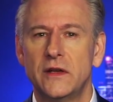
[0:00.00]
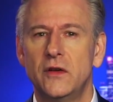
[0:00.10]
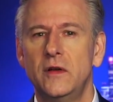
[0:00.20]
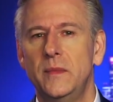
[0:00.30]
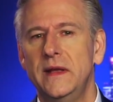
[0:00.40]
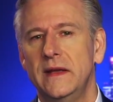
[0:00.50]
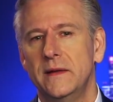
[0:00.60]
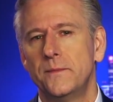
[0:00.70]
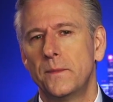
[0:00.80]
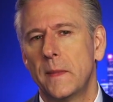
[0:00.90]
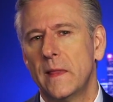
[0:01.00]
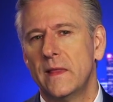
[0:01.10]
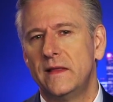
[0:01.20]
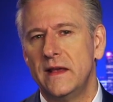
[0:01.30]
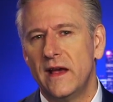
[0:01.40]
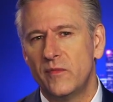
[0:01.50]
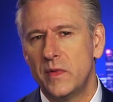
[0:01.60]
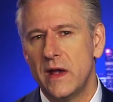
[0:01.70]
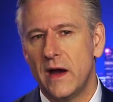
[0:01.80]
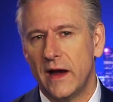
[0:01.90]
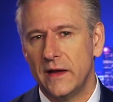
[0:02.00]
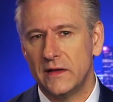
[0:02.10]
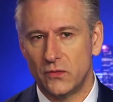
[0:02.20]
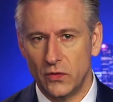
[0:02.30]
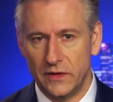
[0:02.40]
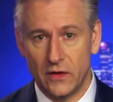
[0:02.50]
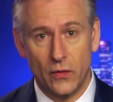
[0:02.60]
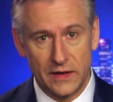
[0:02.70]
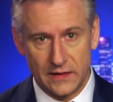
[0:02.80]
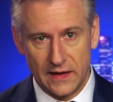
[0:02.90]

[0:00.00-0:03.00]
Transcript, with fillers: Tất nhiên có thể là ép bê i sẽ thực sự hành động.